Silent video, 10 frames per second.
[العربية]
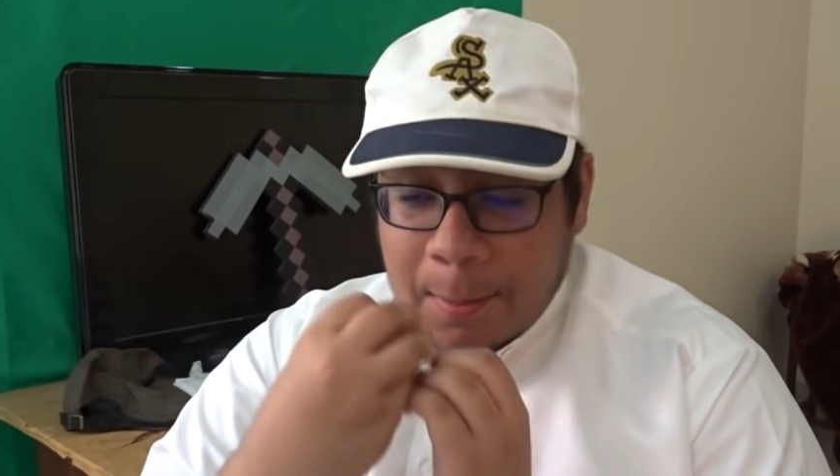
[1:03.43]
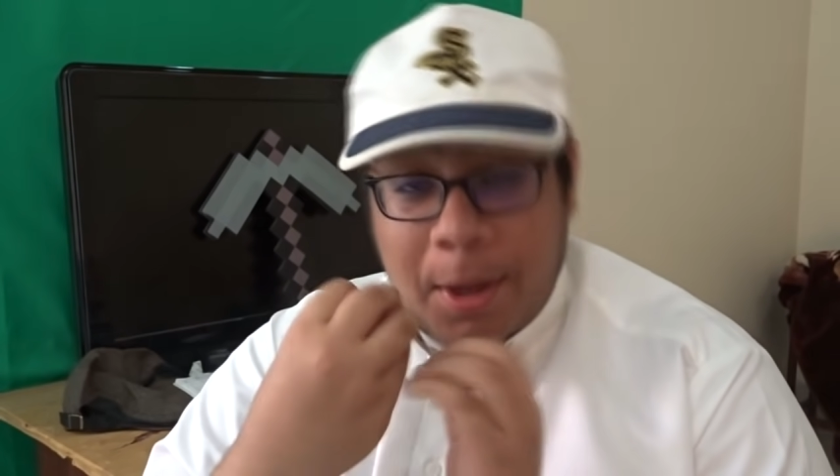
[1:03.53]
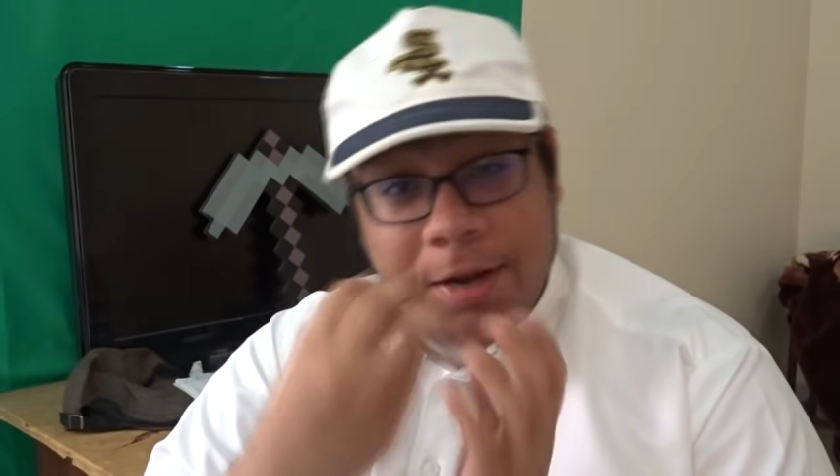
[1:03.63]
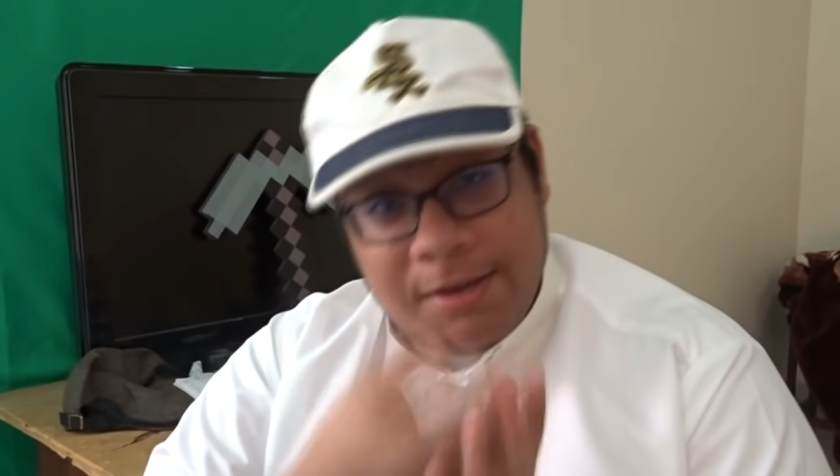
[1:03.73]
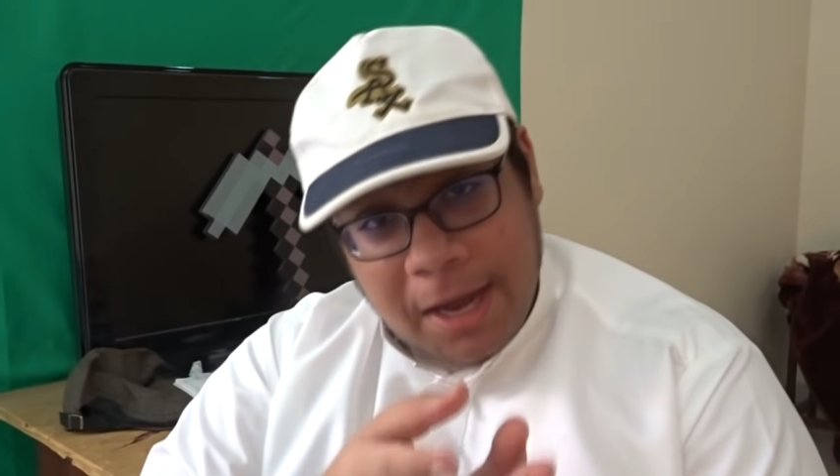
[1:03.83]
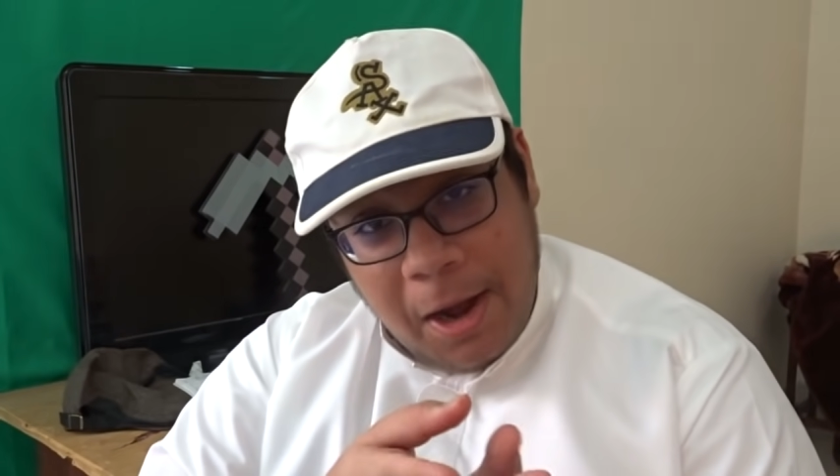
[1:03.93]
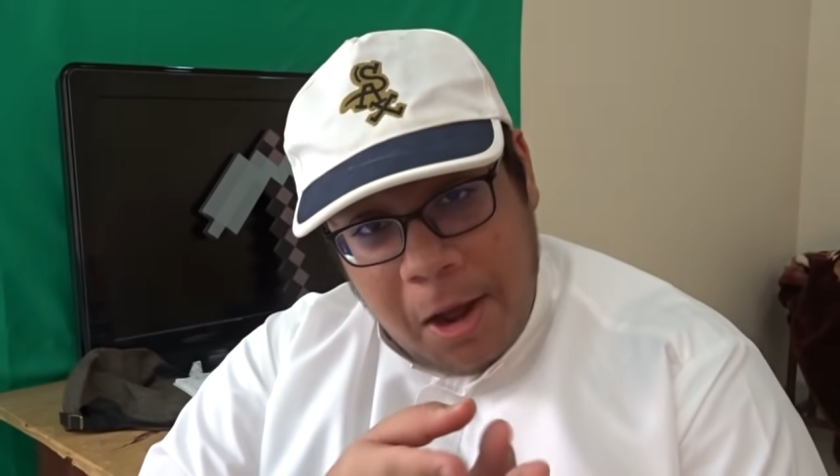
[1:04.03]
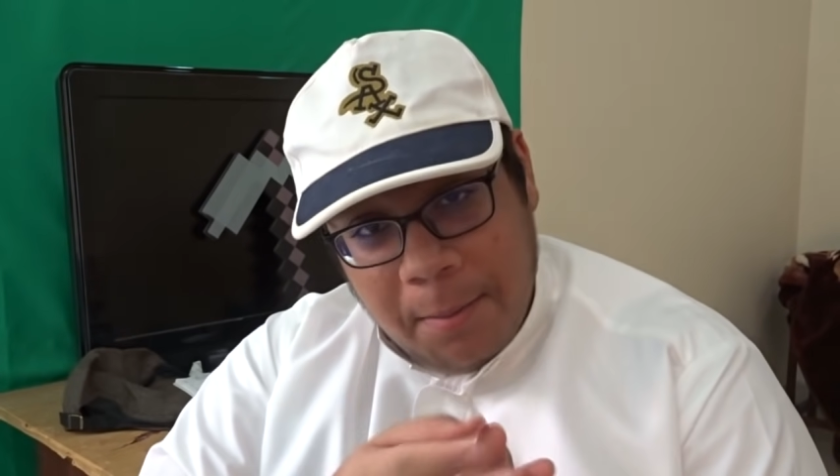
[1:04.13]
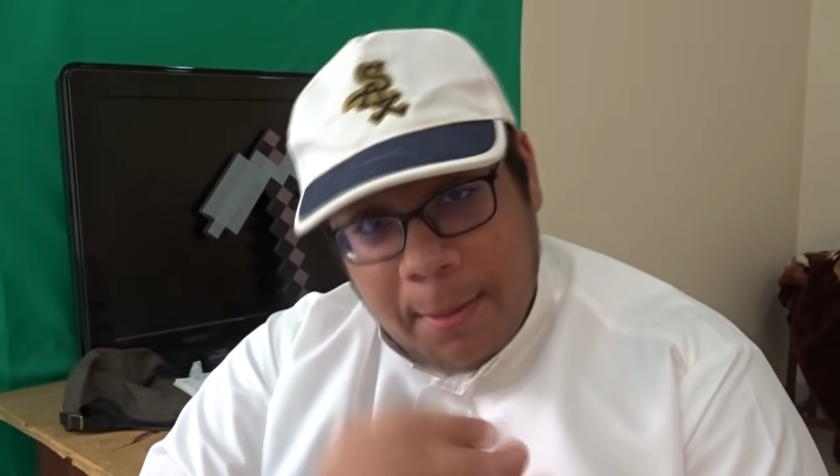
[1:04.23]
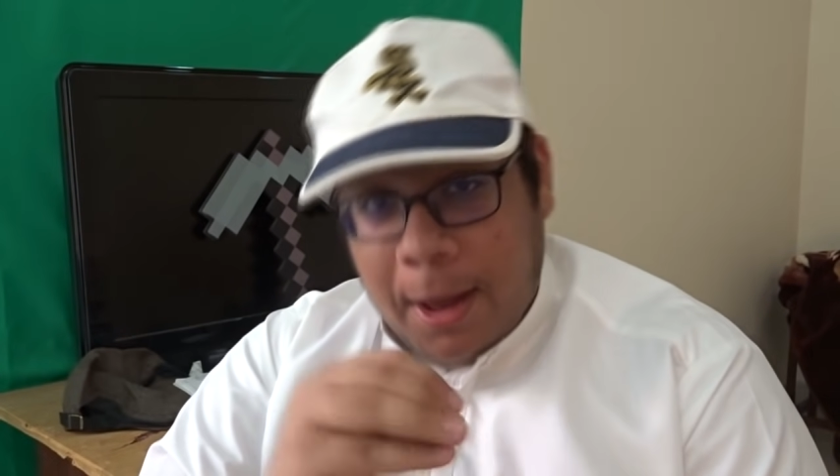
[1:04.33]
بدرس
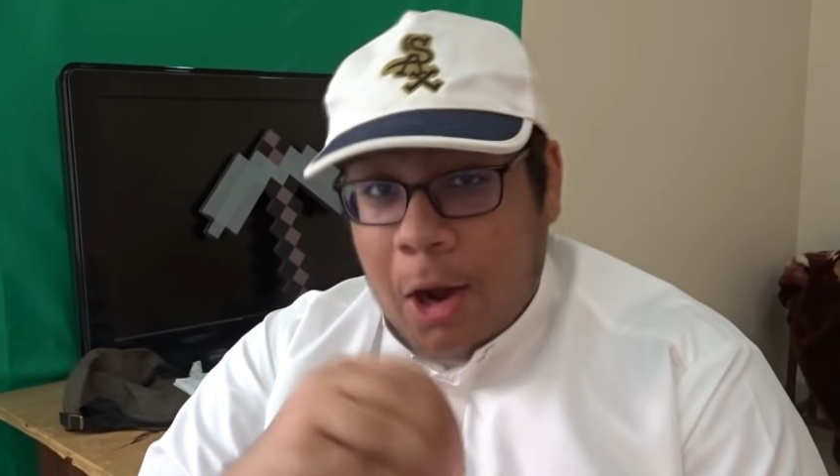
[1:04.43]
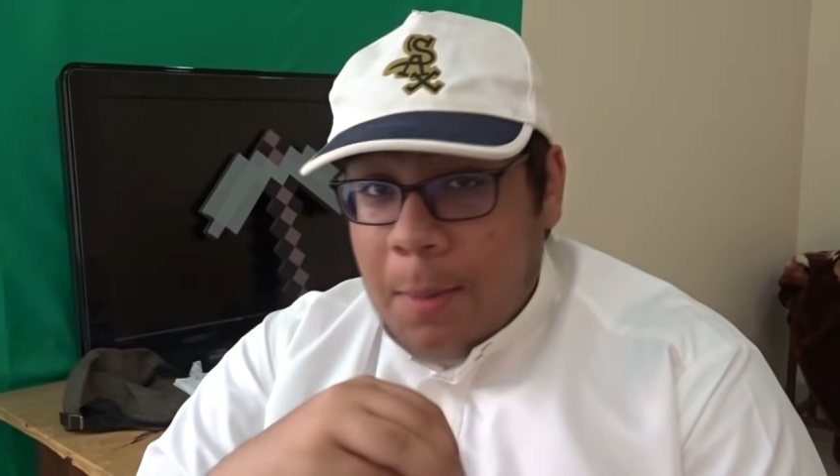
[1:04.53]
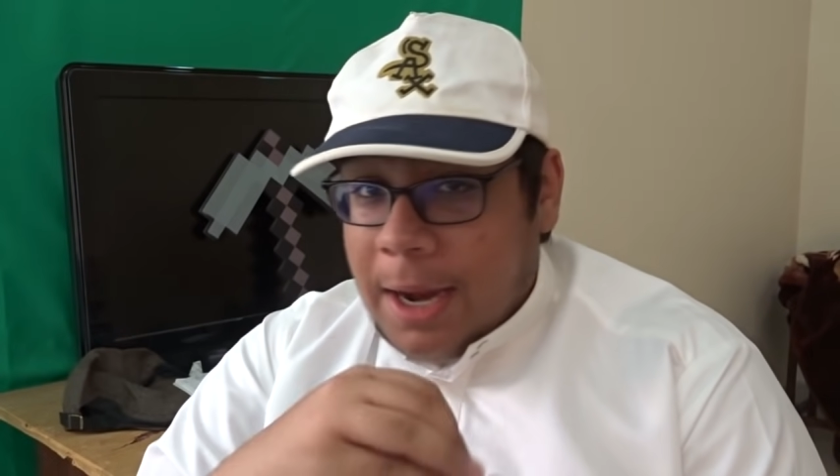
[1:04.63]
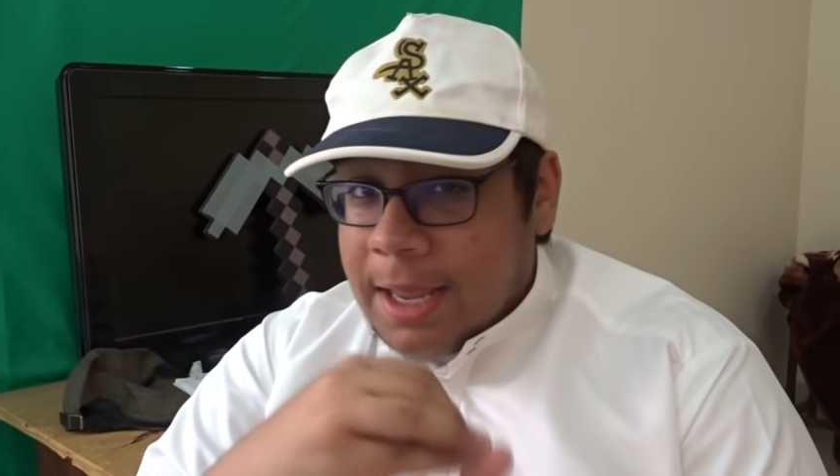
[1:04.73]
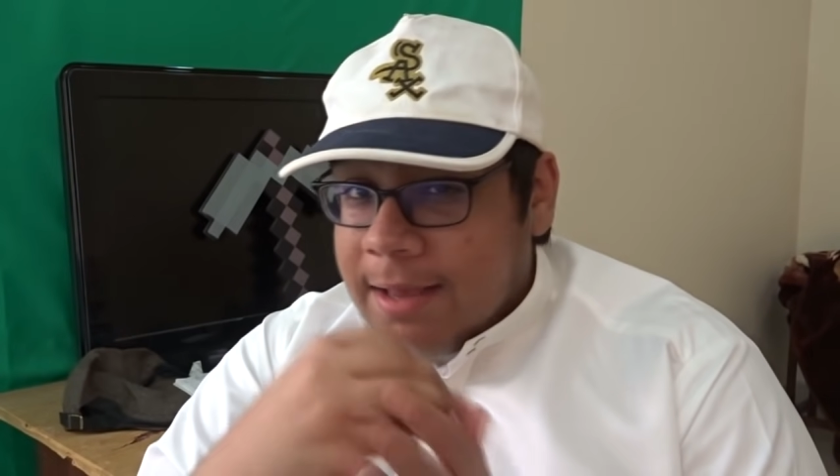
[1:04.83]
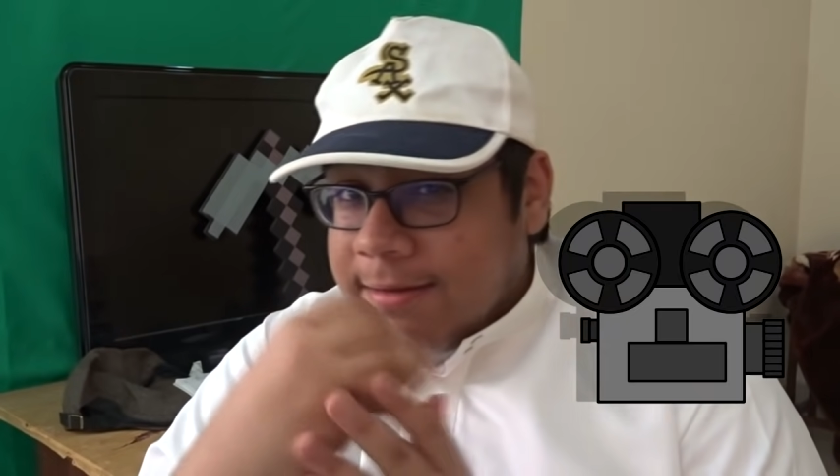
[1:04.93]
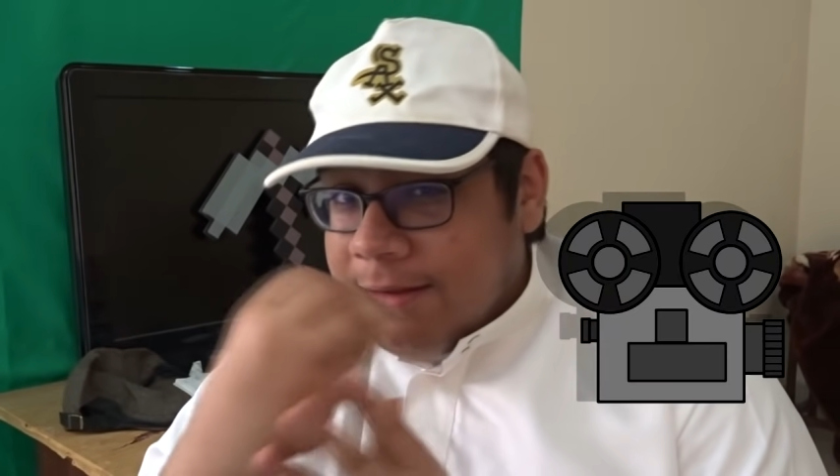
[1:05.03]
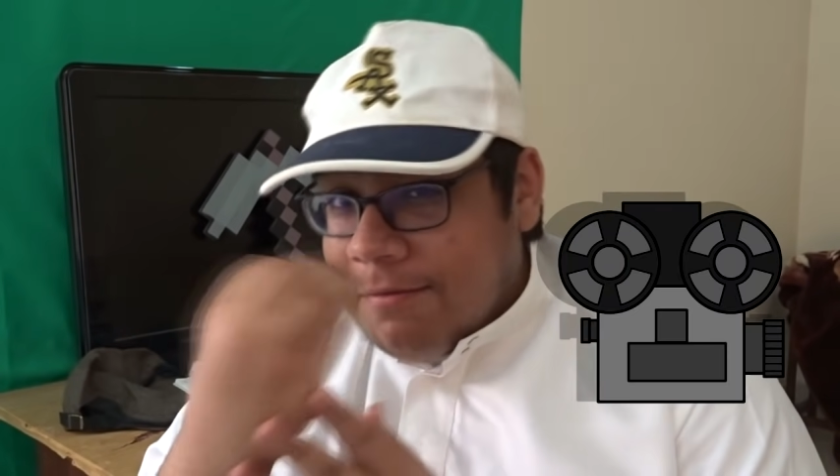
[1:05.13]
إعلام إعلام يعني يخص